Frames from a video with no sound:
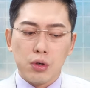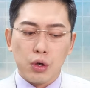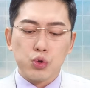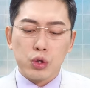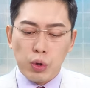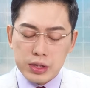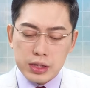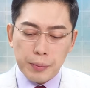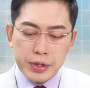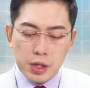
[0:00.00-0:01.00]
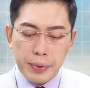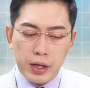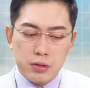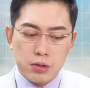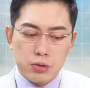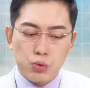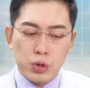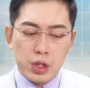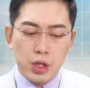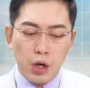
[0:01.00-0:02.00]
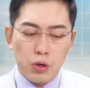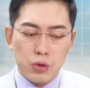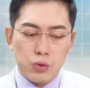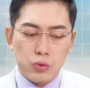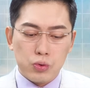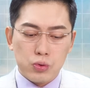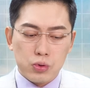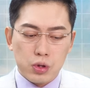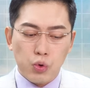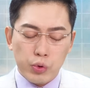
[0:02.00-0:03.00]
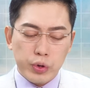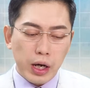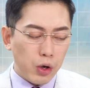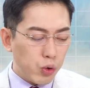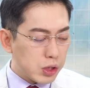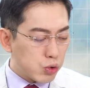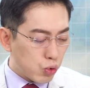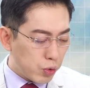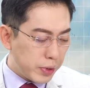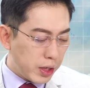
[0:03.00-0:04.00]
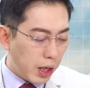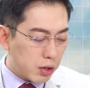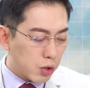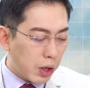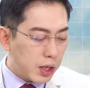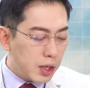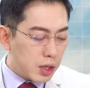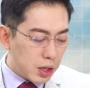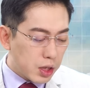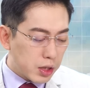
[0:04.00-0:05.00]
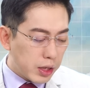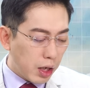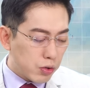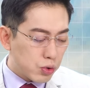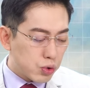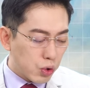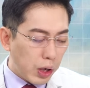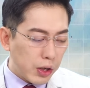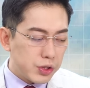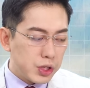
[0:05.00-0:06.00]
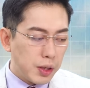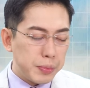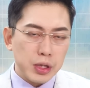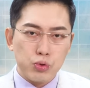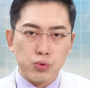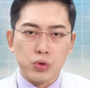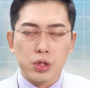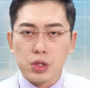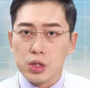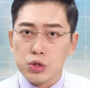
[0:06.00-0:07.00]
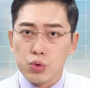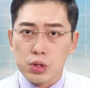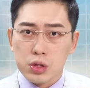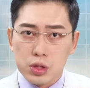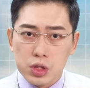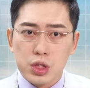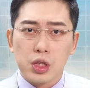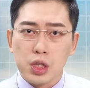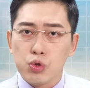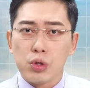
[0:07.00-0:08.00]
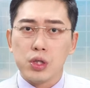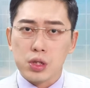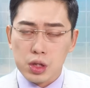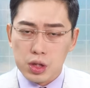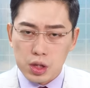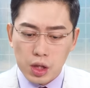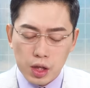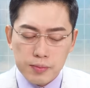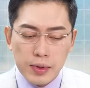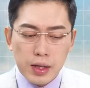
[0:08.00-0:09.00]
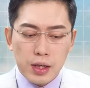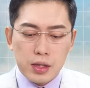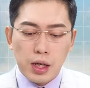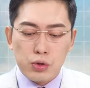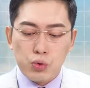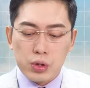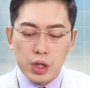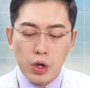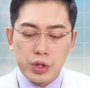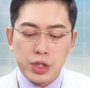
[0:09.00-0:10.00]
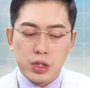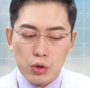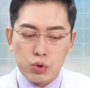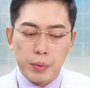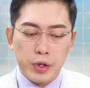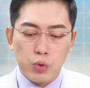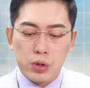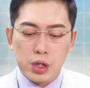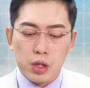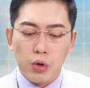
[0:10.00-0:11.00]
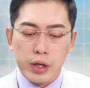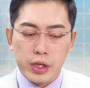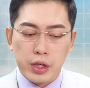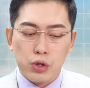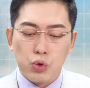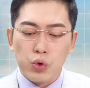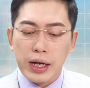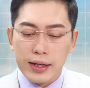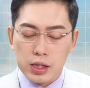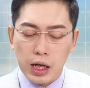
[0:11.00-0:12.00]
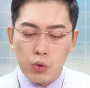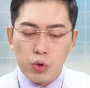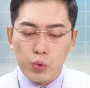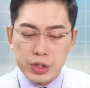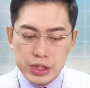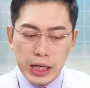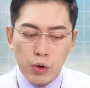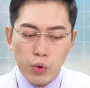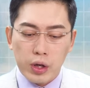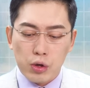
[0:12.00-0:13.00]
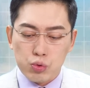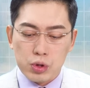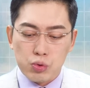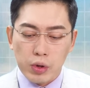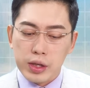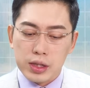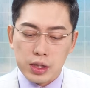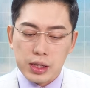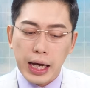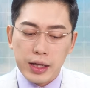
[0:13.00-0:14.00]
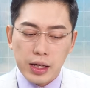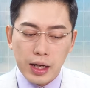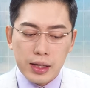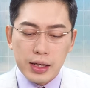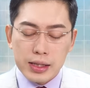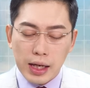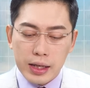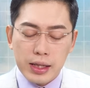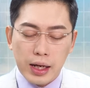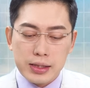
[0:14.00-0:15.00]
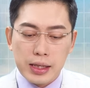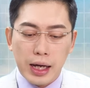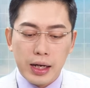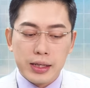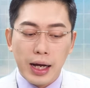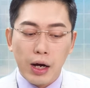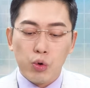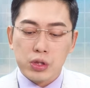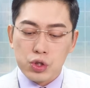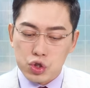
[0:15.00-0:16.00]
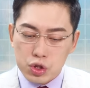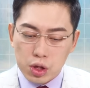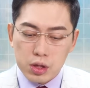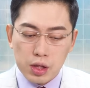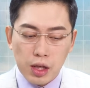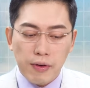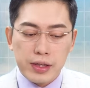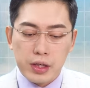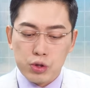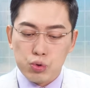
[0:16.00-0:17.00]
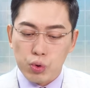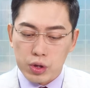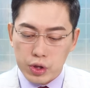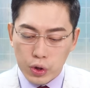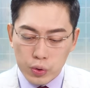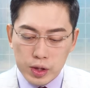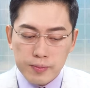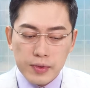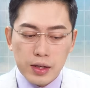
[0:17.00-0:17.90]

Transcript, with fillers: 所以短线上面这边，如果你有。呃广宇也好，或像所罗门也好的话，你可能要守好一些比较属于个人停损资金的停损停跟停利。那如果你有一些操作上面的问题的话，你可以透过 Light 来问我一下，我会告诉你说，哎，你的压力杆压力大概在哪里啦，或者支撑的地方，你可以去做一个留意。